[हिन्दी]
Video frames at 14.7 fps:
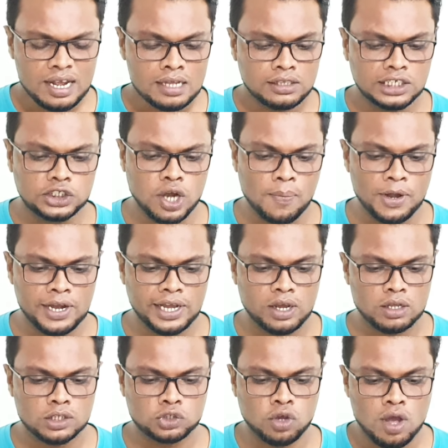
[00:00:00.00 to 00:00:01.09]
तीसरा पॉइंट ये करो
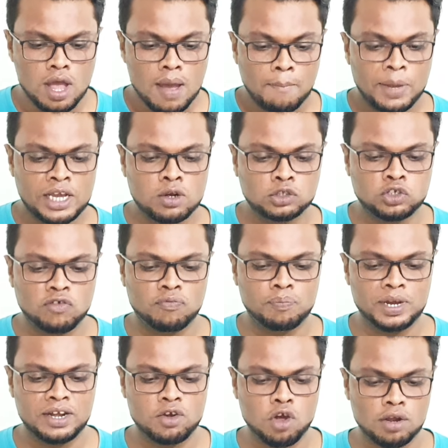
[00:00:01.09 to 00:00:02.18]
दोस्तों माइक्रोसॉफ्ट में
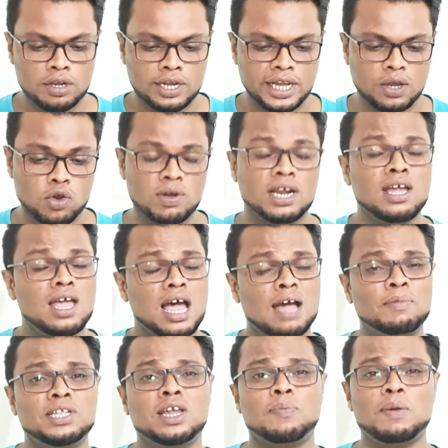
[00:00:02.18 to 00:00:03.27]
नॉट टेक ओवर
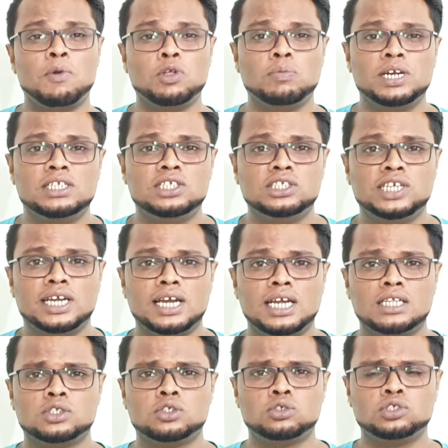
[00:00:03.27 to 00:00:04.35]
अभी इधर पे बहुत बड़ी चीज़ ये कही है
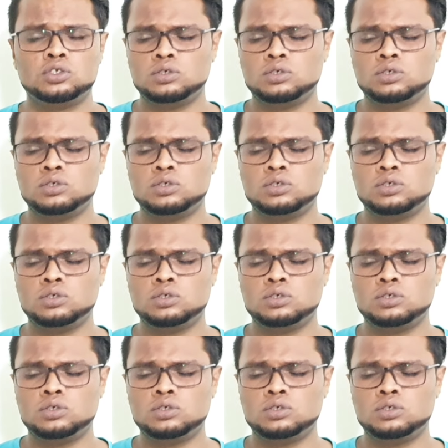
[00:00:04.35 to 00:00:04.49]
दोस्तों